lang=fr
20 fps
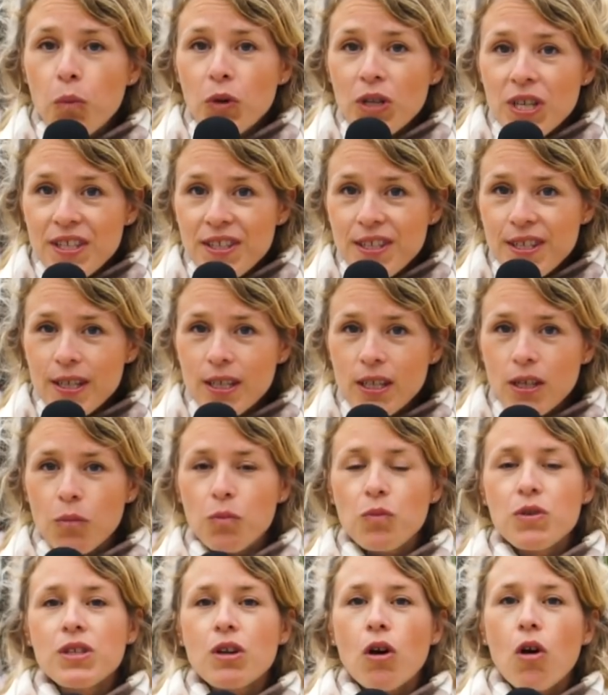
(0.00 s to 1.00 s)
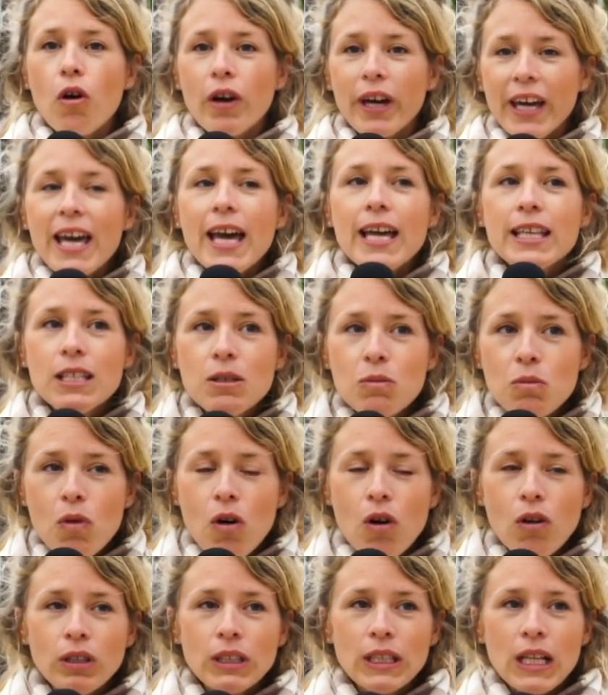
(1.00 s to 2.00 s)
politique, puisqu'en
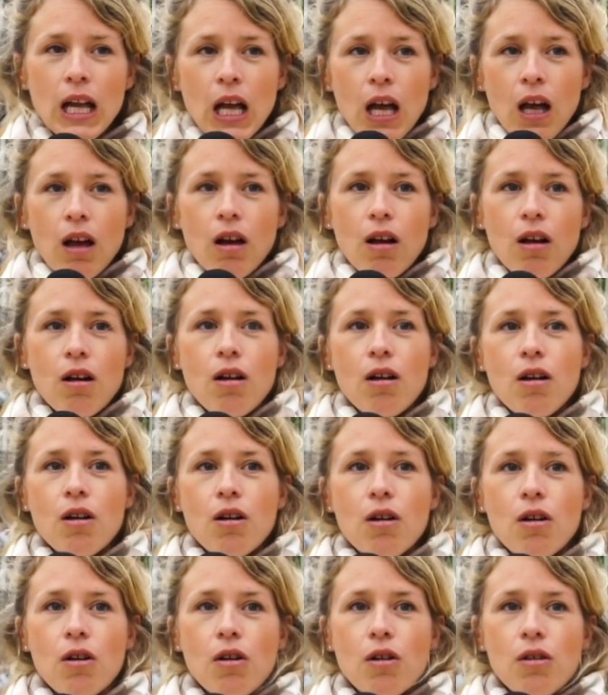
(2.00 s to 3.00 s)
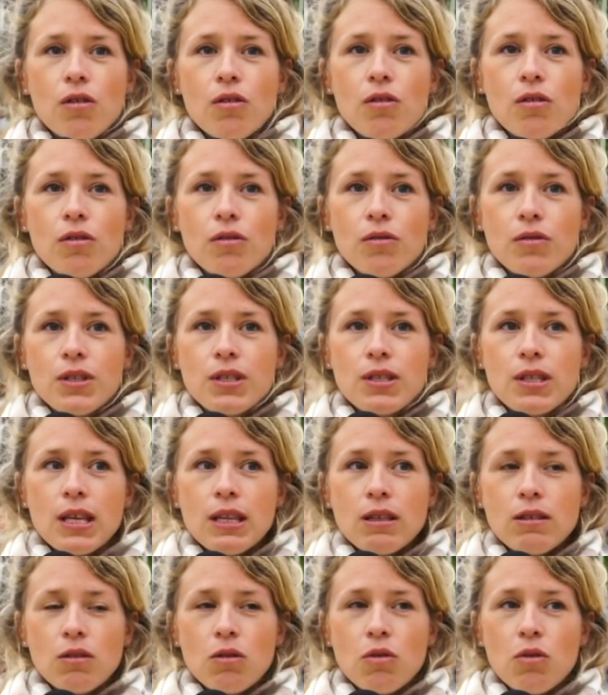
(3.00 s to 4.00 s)
réanimant
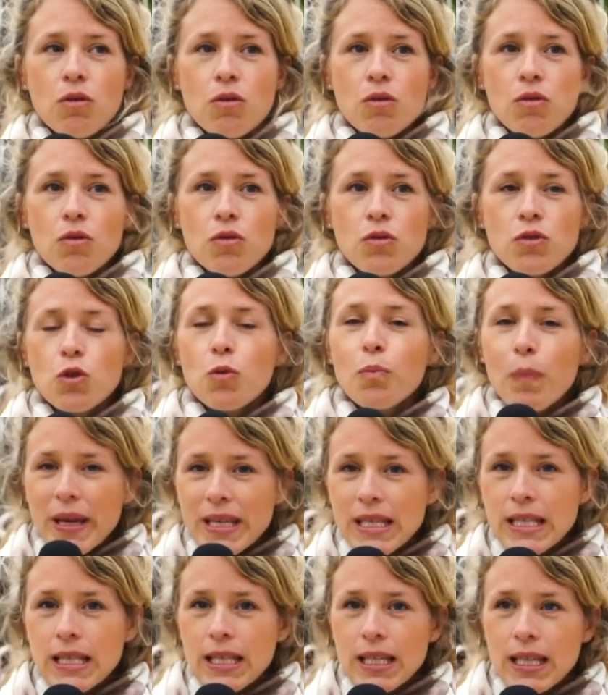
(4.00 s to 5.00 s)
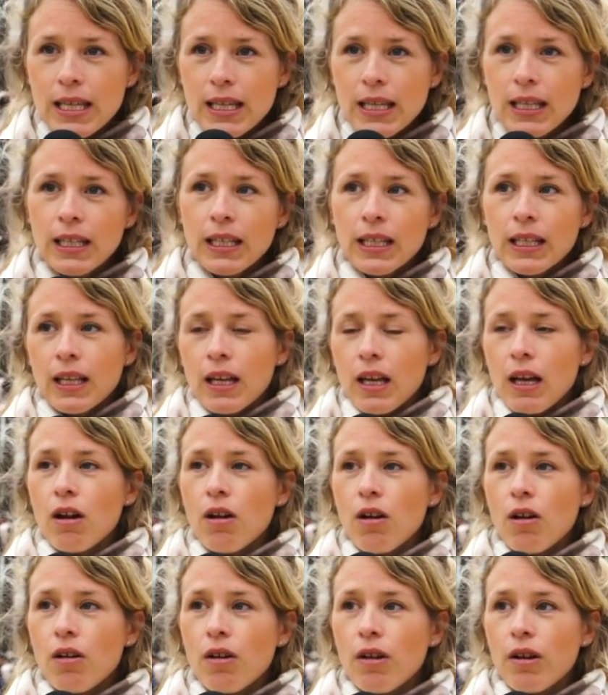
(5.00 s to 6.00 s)
cette, ce passé
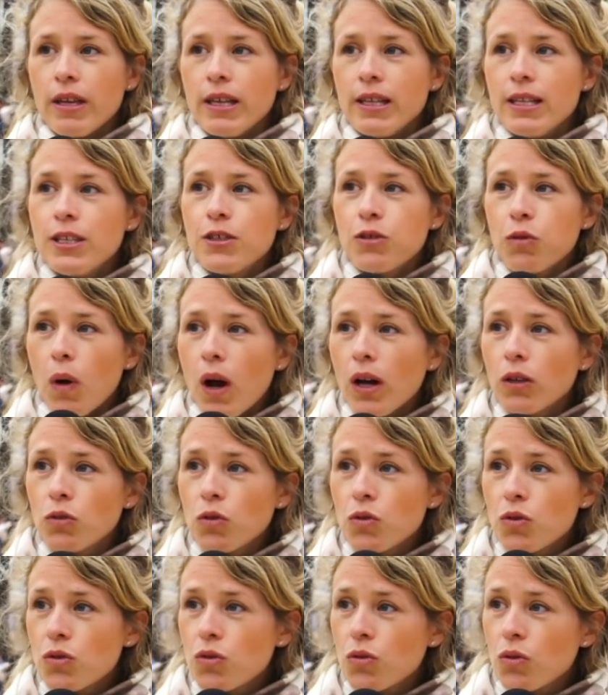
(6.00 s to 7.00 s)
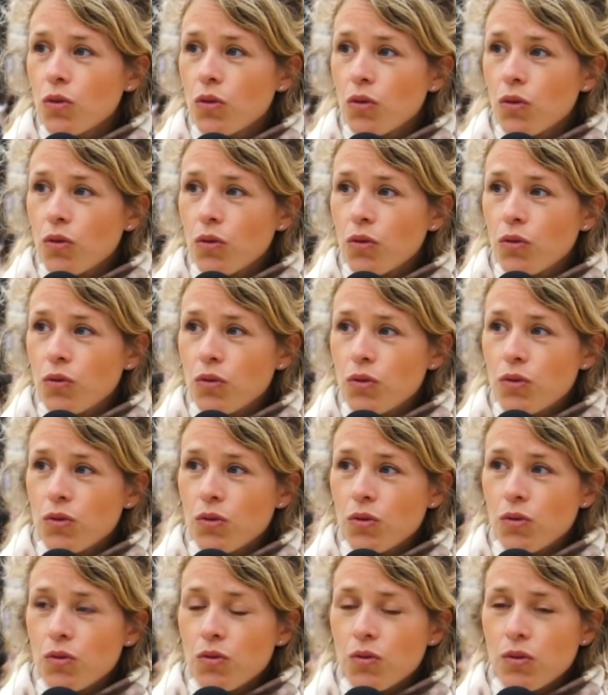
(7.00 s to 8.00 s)
et l'histoire de, ce, de
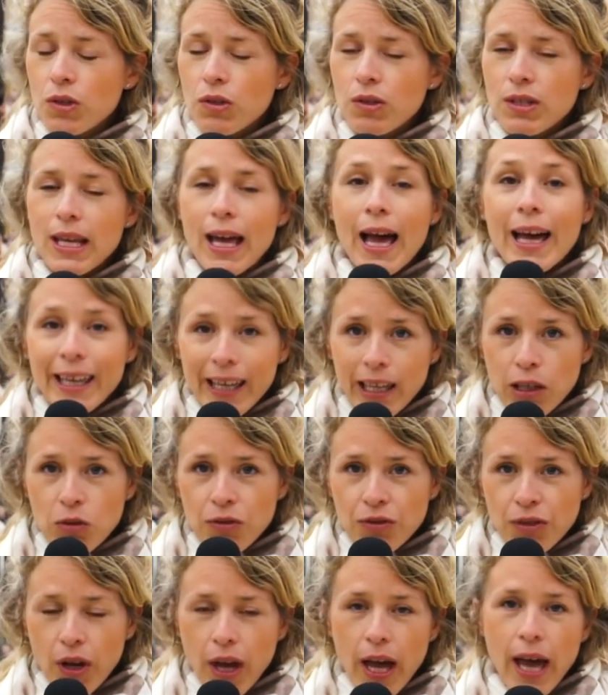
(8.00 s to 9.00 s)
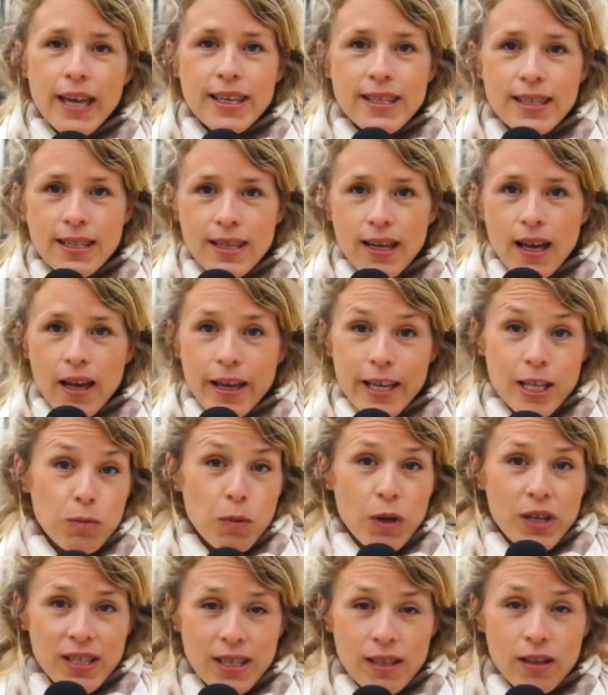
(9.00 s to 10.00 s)
ce, cet agriculteur haïtien
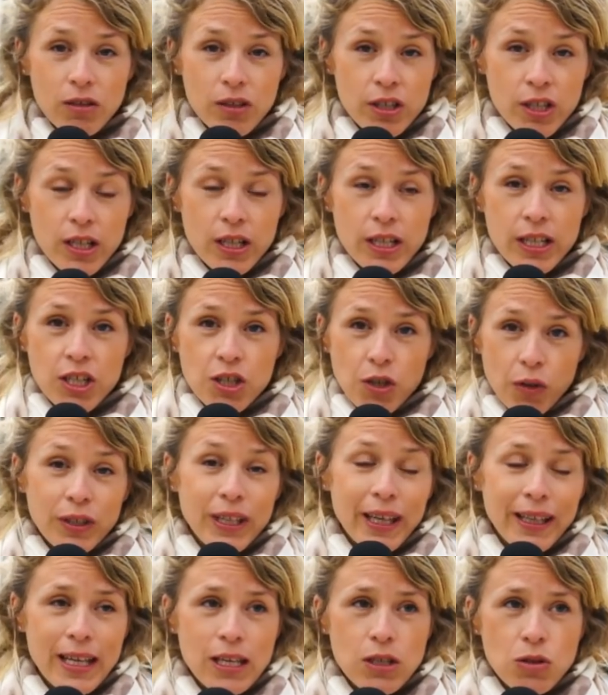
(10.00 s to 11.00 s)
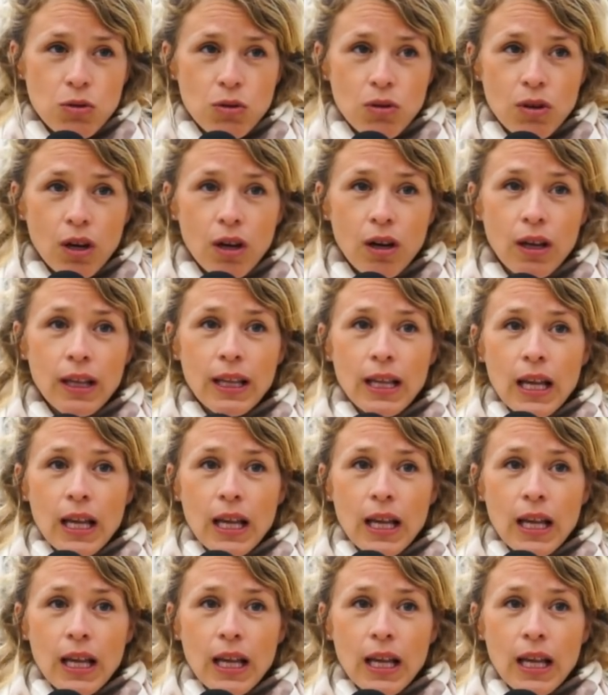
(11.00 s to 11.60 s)
exploité dans les, les champs de canne à sucre,